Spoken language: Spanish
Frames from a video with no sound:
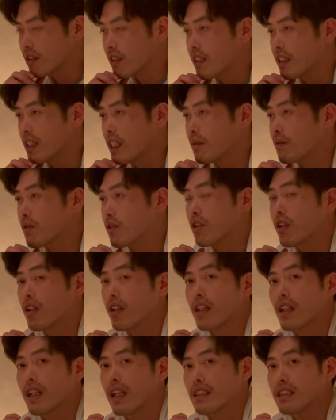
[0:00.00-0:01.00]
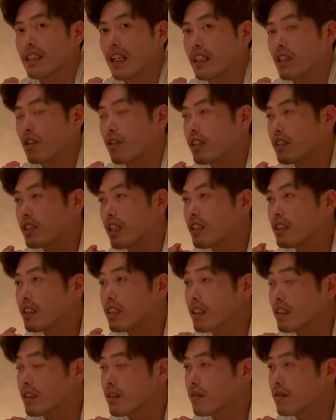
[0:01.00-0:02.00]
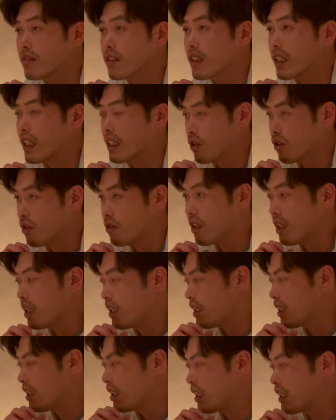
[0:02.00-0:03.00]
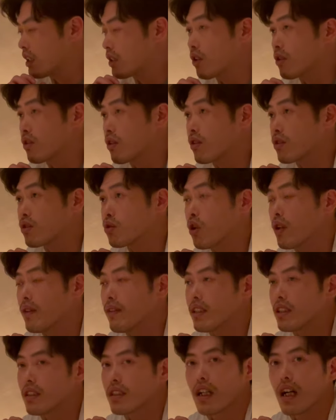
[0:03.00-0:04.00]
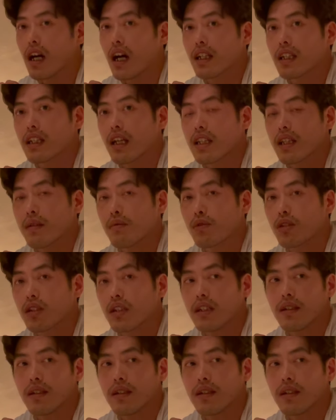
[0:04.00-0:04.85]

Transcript: tendríamos las Yakitori Night, que son eh, todos los jueves, aquí hacemos